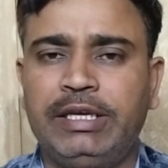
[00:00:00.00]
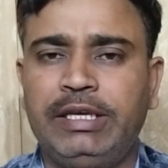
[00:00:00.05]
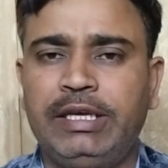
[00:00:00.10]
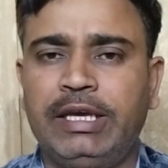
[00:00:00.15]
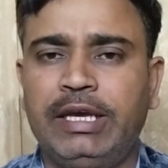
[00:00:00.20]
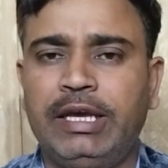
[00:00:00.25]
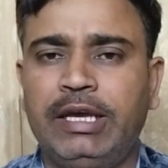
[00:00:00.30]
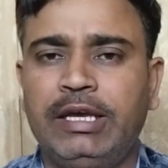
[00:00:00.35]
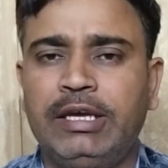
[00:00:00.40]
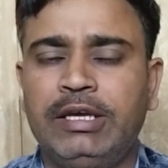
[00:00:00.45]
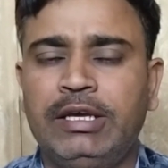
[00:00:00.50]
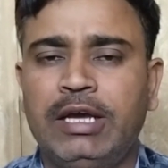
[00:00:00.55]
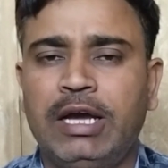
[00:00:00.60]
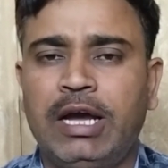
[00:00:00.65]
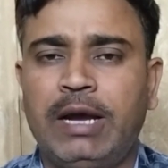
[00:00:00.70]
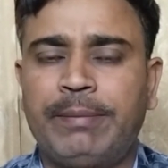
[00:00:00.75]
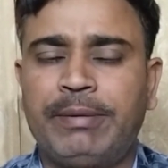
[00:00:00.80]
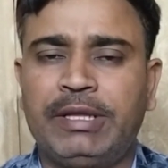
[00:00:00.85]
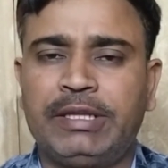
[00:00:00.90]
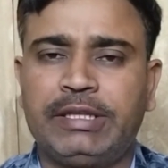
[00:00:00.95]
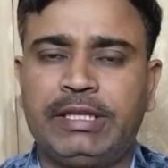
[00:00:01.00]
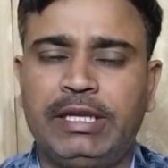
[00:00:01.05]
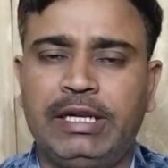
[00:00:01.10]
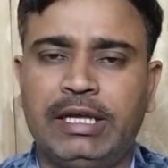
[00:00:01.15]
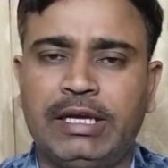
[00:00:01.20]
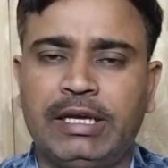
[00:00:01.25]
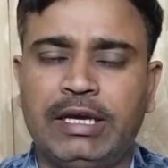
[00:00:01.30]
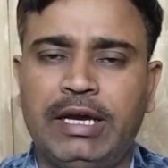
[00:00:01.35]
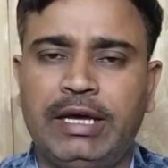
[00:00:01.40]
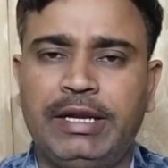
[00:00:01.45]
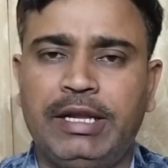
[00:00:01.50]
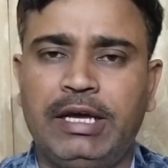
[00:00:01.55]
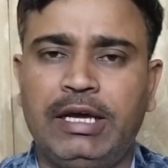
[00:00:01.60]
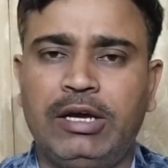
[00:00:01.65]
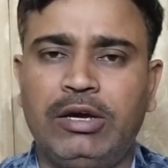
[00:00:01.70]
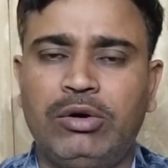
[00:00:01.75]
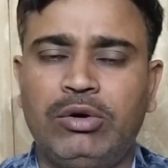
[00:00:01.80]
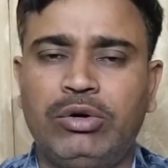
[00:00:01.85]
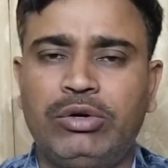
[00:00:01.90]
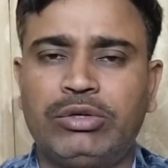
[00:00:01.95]
गई है अपना तेलंगाना
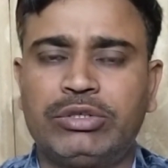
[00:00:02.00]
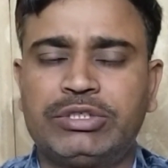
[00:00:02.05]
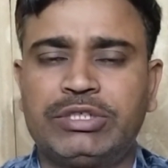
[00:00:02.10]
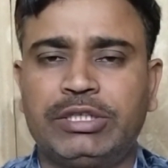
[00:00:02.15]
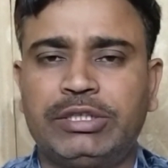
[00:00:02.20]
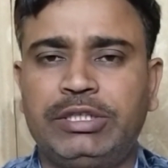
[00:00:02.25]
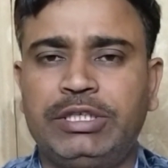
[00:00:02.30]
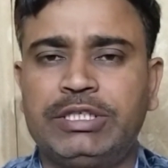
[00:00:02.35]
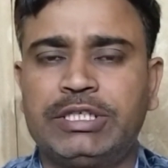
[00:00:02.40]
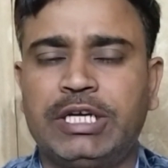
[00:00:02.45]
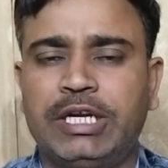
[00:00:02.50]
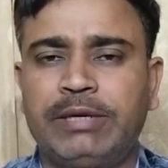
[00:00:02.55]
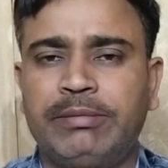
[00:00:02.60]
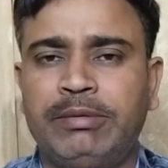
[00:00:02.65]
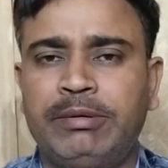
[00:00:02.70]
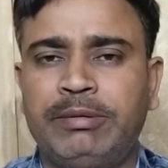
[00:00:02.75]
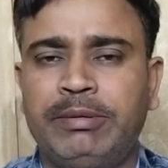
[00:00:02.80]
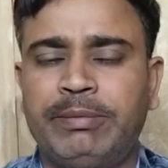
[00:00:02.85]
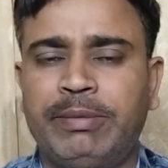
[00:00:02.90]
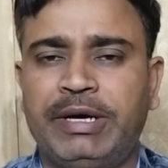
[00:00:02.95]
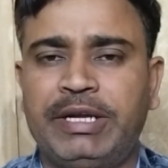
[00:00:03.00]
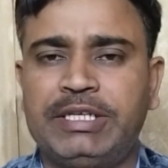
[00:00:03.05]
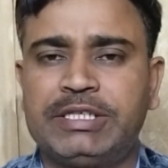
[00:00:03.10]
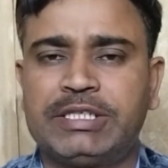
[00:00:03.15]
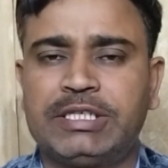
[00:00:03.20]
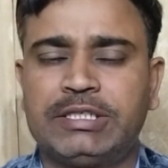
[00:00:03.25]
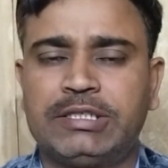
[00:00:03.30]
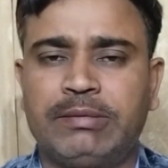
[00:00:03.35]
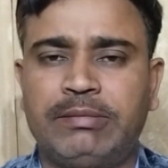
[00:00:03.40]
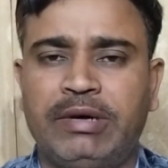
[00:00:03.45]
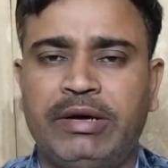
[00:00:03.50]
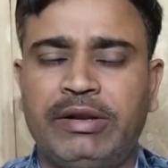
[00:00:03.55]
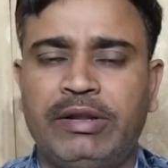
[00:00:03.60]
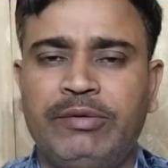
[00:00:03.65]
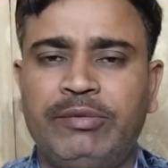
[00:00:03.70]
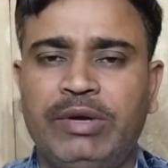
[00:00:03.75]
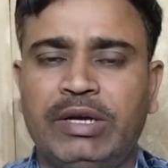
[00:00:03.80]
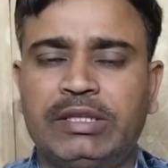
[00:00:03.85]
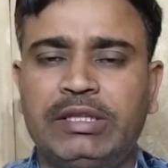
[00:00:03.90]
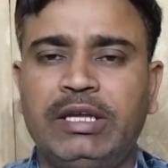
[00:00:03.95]
और छत्तीसगढ़ में भी बारिश की
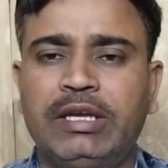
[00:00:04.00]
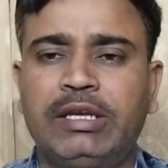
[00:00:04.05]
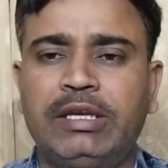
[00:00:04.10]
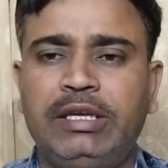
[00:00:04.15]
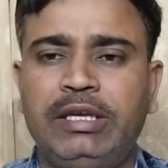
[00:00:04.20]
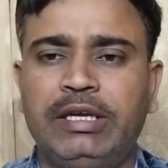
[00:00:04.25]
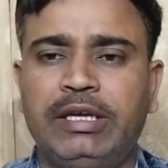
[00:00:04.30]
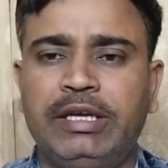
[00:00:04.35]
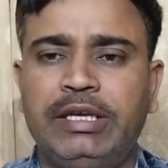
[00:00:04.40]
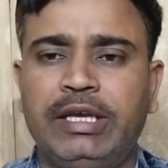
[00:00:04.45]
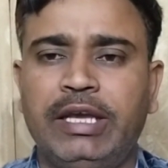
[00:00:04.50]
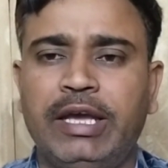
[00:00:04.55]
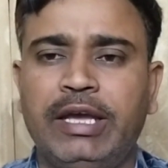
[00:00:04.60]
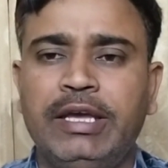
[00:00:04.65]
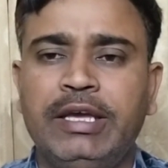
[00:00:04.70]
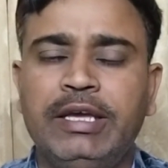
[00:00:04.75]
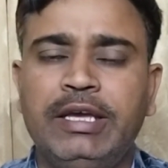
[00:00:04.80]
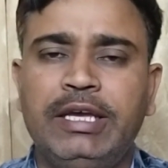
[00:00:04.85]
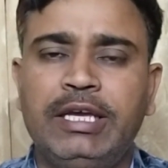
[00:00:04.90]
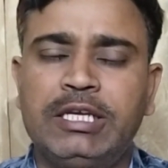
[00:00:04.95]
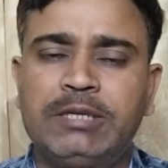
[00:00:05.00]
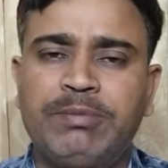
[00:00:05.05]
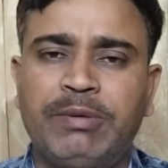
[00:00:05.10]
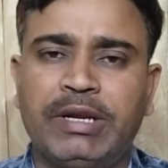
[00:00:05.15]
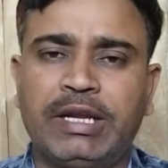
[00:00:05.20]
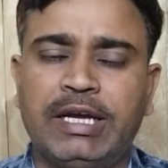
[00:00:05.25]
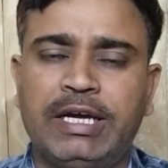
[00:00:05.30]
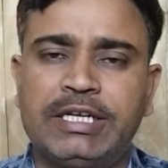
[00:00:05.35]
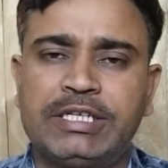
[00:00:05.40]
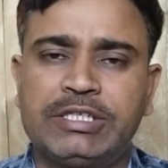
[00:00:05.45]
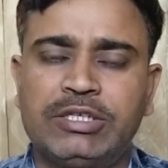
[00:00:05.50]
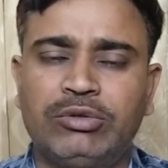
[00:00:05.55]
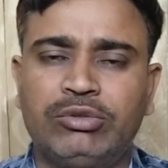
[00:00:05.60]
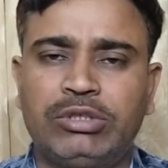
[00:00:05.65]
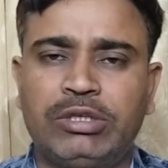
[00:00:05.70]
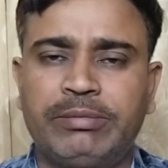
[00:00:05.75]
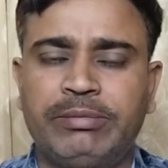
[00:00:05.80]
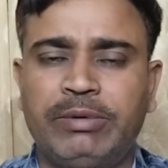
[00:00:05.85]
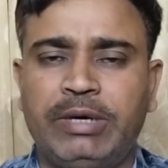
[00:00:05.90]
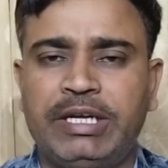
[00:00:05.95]
संभावना व्यक्त की गई है इस प्रकार से
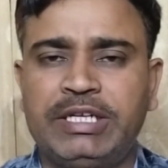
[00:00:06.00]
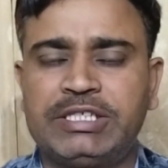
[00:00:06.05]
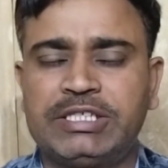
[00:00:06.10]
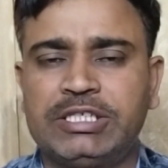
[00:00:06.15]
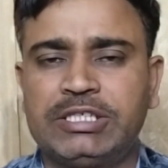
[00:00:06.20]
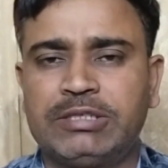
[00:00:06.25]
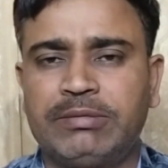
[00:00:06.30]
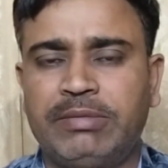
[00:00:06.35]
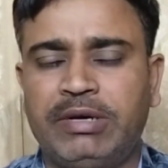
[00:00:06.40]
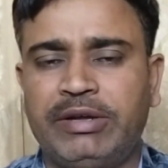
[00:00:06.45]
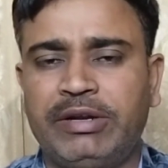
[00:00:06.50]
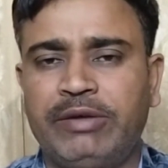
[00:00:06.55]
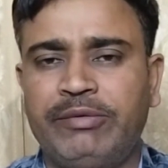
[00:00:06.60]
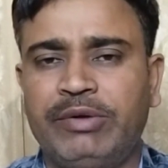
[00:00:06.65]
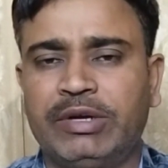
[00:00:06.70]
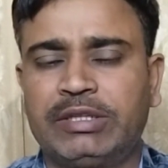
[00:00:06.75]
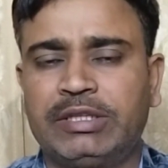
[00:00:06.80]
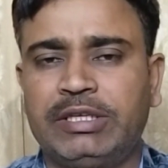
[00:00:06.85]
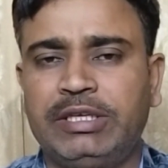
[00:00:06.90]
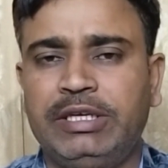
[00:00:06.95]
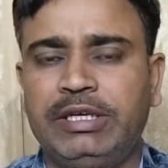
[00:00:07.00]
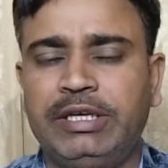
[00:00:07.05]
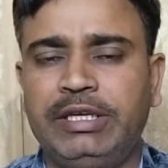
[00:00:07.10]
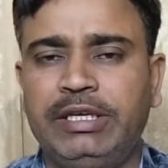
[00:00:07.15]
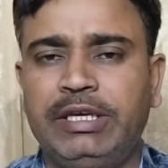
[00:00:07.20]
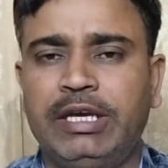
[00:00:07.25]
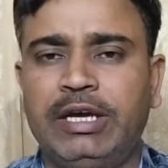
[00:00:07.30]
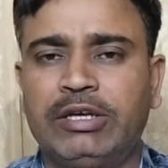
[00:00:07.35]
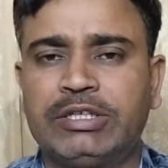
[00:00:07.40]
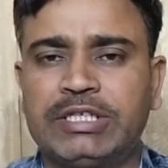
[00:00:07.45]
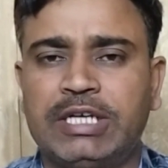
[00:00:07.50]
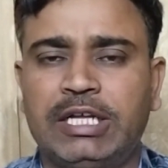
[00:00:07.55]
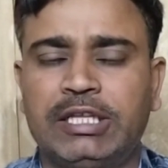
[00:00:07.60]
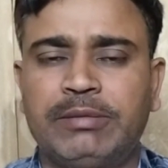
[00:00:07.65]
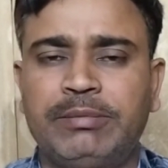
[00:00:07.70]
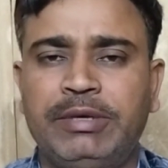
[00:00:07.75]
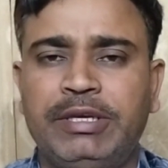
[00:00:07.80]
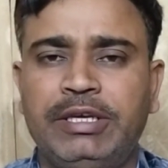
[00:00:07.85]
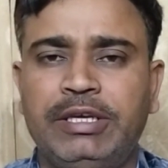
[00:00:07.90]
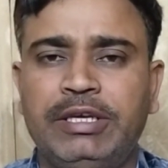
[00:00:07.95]
उधर बारिश की संभावना व्यक्त की गई है और
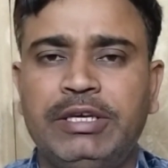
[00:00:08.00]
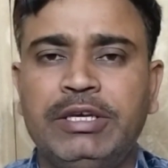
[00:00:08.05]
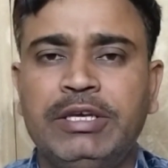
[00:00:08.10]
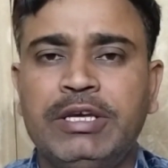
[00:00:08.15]
साथ में